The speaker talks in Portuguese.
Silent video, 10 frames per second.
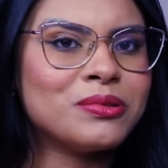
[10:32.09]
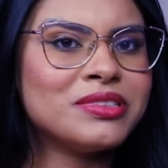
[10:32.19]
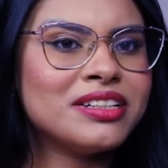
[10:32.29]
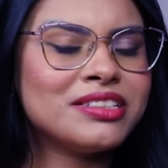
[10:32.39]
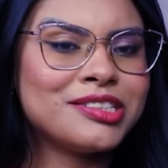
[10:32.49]

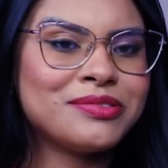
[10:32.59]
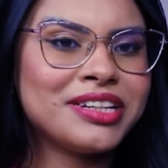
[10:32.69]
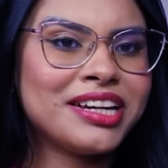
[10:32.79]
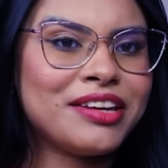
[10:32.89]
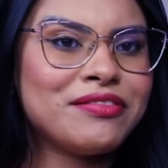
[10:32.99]
Com certeza eu
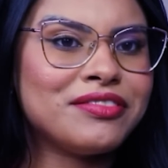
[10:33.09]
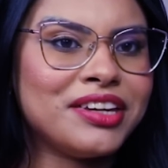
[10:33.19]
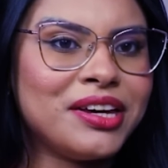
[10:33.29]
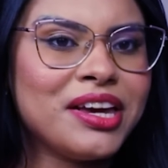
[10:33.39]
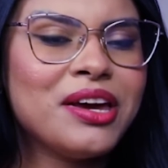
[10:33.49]
vou querer
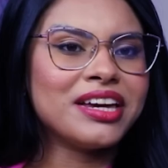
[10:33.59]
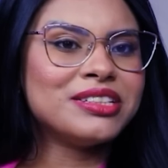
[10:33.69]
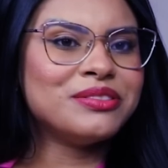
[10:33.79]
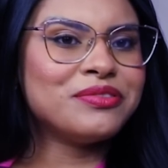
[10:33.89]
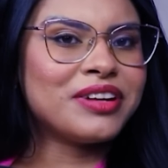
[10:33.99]
ver o que
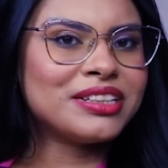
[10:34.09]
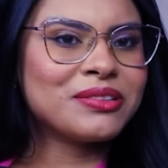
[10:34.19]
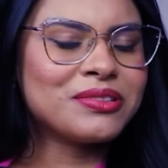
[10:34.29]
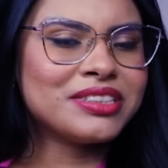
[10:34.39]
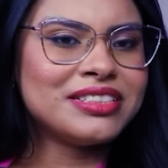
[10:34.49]
que de
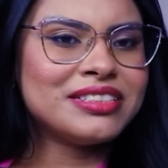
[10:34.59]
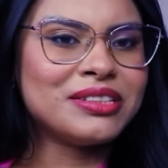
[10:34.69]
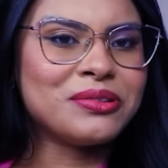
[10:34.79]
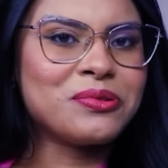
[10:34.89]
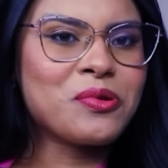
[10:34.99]
fato
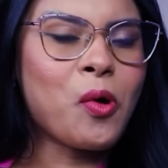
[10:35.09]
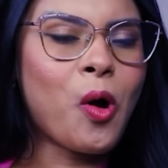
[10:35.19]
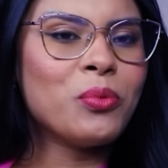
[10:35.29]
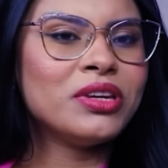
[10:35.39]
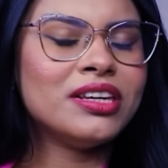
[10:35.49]
aconteceu.
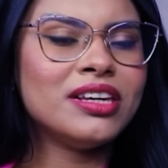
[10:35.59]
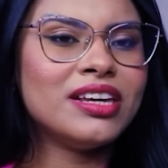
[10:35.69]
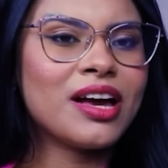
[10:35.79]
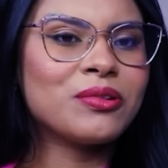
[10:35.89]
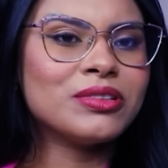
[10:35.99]
Como
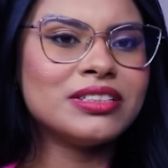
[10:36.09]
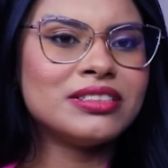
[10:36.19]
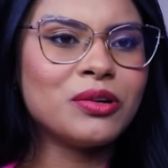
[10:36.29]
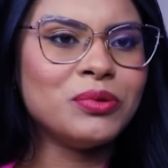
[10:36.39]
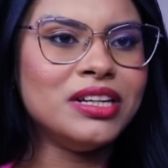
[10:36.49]
que
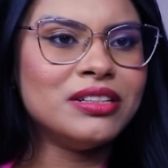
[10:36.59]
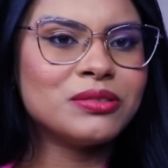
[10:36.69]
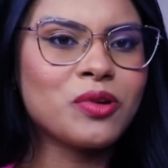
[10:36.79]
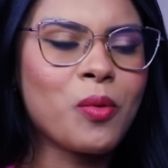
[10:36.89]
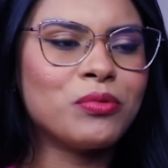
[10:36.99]
aconteceu
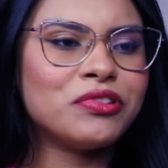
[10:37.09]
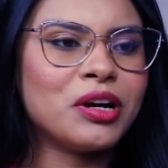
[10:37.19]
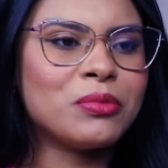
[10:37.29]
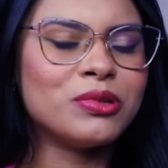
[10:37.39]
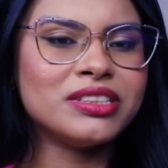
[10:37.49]
isso, como
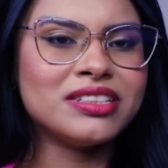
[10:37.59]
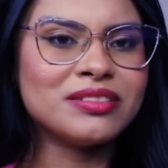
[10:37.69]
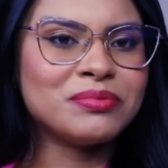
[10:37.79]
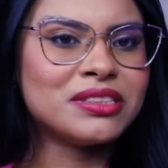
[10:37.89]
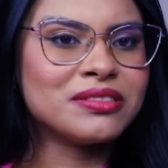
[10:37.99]
foi a morte
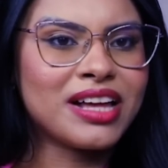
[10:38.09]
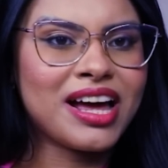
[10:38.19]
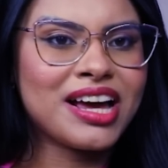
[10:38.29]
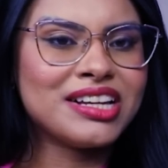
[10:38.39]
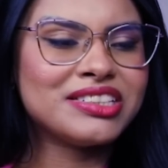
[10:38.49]
dessa
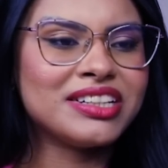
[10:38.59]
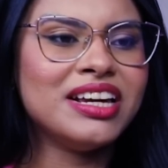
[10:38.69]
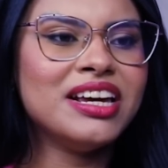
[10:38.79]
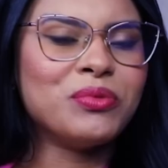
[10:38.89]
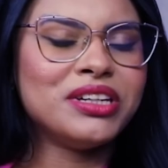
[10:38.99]

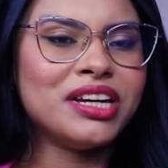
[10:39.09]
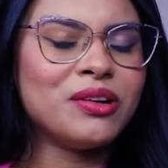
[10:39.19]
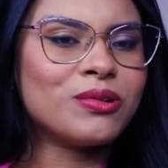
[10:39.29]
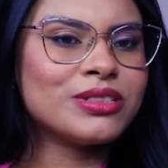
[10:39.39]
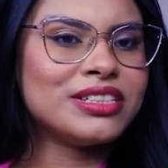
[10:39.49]
personagem, como que
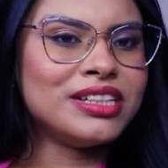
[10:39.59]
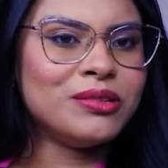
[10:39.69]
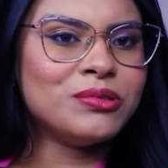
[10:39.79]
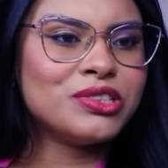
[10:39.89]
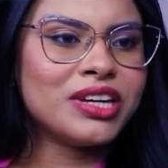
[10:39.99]
ele
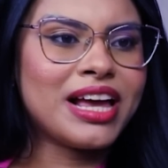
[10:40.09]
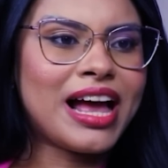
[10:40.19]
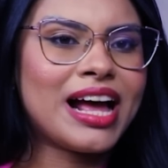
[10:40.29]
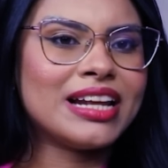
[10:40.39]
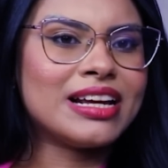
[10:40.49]
conseguiu
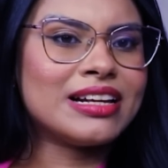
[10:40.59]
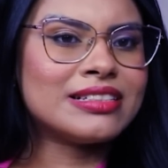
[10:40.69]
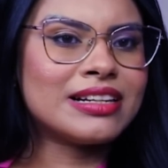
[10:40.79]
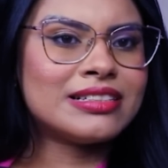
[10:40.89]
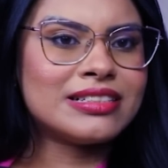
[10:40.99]
chegar na
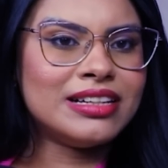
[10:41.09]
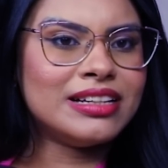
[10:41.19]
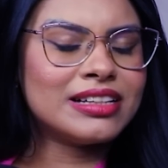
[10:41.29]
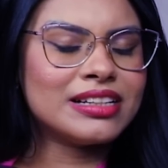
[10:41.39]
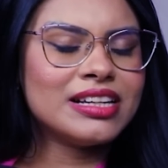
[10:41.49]

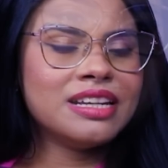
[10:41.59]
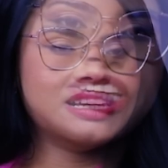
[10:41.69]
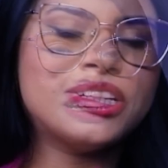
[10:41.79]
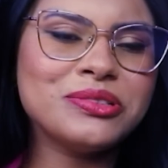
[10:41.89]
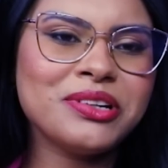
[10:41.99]
assassina.
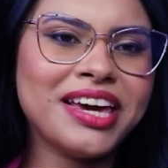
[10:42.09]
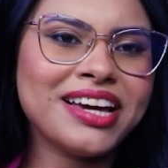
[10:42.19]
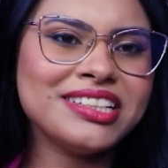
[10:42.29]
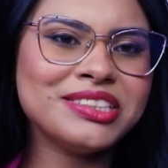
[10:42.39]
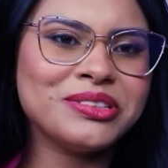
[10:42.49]
Gente, o
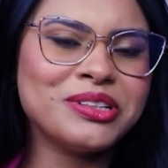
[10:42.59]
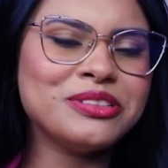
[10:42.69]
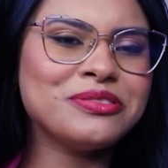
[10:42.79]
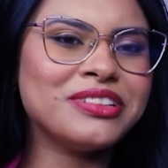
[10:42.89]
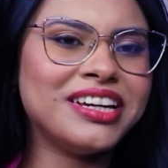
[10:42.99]
react de
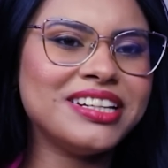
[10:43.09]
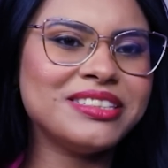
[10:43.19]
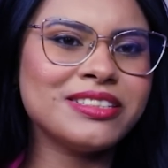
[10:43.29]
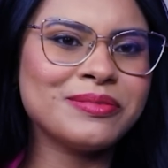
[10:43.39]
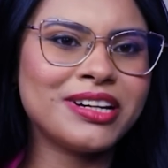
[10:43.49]
hoje foi
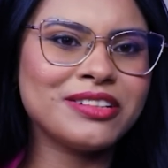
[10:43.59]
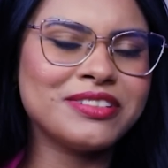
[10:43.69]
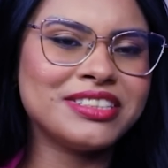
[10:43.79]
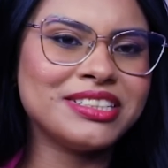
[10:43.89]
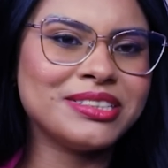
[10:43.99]
esse, eu espero
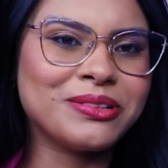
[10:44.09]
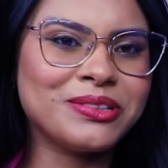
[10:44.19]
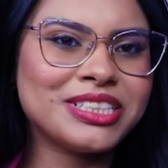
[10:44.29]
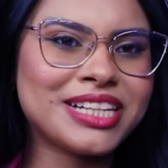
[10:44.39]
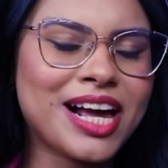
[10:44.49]
que vocês
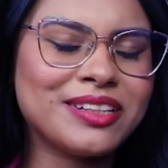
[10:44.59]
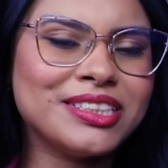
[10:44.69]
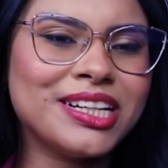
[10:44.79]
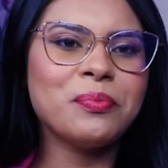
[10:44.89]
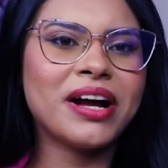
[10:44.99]
tenham
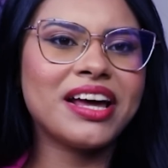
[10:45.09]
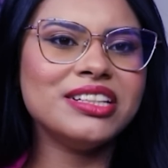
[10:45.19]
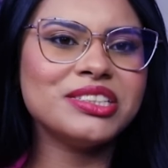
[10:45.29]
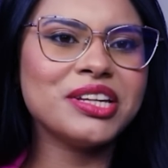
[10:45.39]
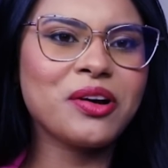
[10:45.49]
gostado. Não
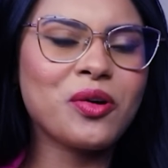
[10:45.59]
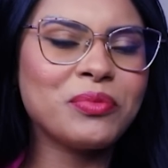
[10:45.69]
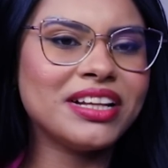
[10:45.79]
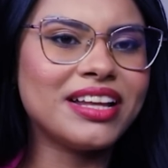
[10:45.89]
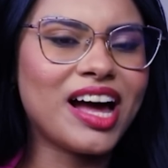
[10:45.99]
parem de
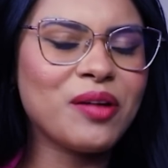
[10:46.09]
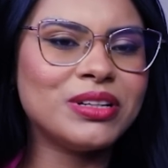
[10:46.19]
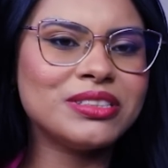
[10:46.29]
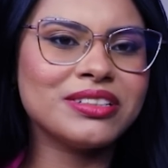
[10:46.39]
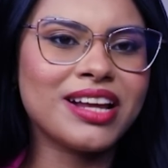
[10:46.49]
recomendar
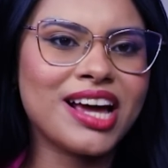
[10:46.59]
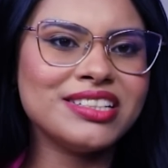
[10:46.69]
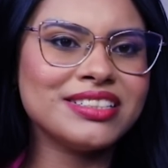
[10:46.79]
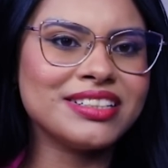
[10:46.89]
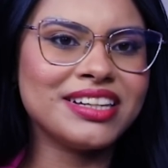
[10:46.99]

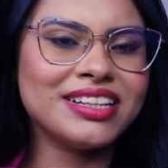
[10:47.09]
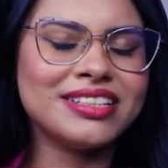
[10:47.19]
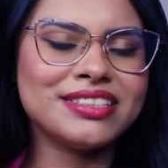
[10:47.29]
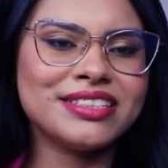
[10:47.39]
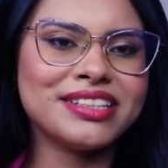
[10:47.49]
personagens aqui
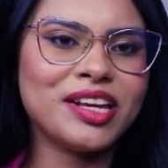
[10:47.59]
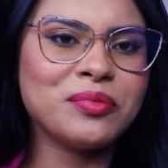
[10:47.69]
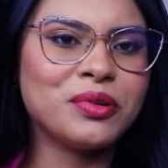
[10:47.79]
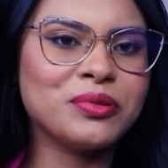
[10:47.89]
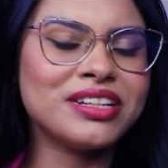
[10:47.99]
dessa
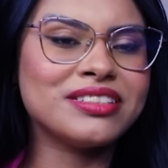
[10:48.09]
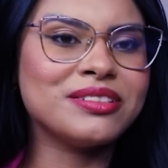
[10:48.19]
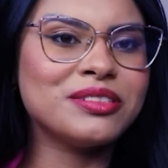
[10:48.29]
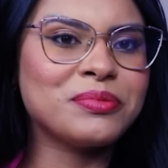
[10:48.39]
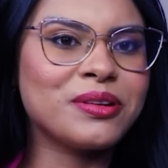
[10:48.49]
série para eu
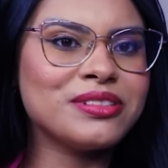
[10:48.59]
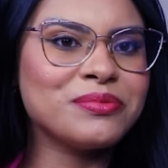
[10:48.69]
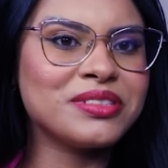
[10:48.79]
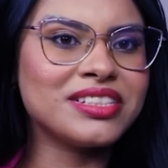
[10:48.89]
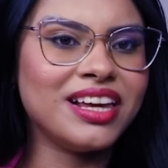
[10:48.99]
trazer nos
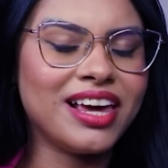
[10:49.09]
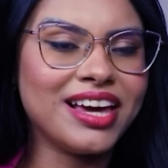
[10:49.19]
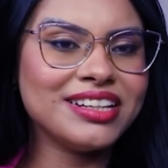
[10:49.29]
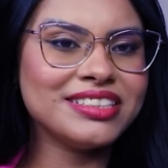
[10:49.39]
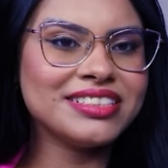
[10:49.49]
próximos
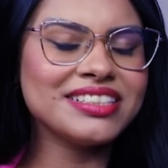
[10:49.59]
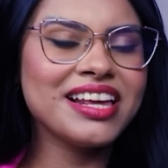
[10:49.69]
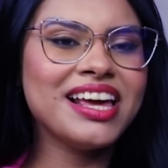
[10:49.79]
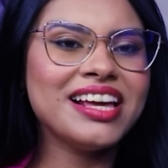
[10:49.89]
reacts.